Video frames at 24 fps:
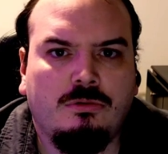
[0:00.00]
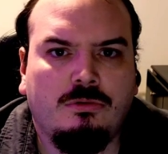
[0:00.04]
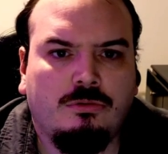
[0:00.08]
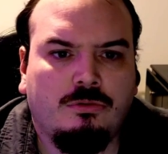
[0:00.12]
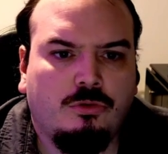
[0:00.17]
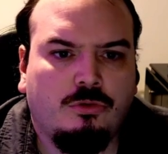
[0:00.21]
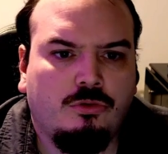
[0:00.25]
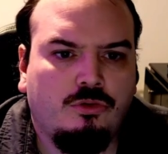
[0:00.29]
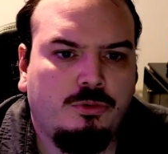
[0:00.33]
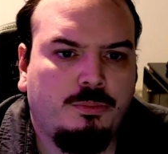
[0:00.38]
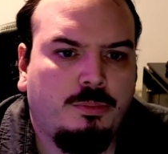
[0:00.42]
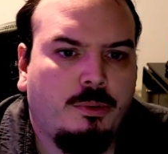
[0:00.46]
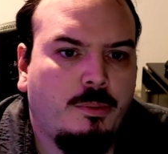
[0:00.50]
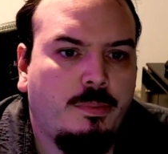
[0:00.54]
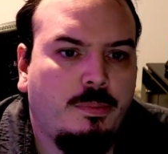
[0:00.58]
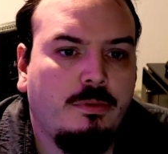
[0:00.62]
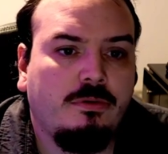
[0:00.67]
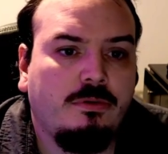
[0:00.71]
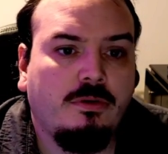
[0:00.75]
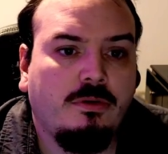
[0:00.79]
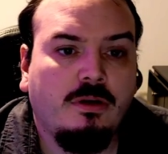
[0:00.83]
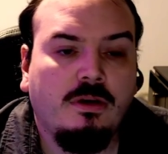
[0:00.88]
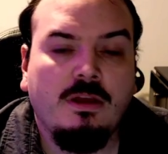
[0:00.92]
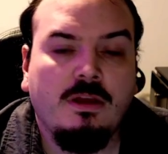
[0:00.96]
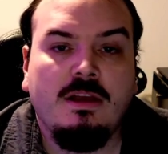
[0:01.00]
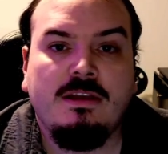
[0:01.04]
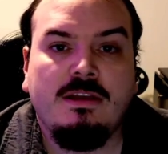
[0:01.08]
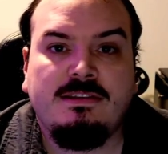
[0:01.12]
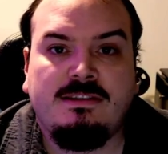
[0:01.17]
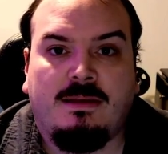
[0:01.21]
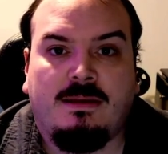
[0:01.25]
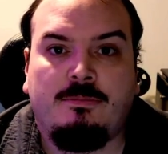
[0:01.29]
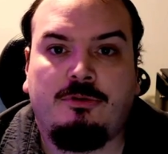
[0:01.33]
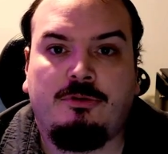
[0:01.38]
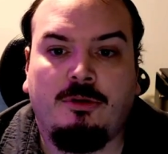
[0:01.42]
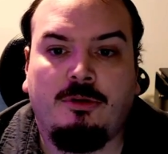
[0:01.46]
ce que tu proposes,
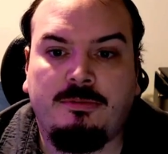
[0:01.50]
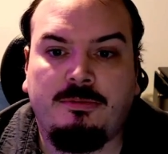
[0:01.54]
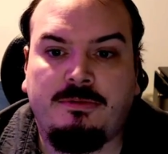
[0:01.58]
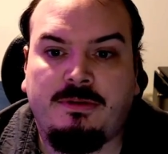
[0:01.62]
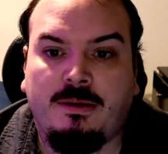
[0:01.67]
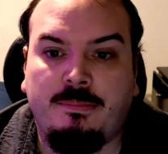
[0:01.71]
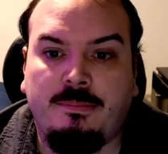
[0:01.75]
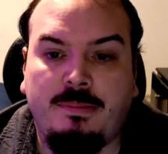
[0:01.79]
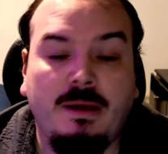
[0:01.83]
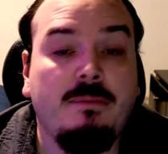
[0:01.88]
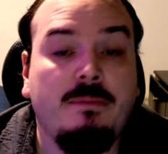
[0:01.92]
ça me semble sympa.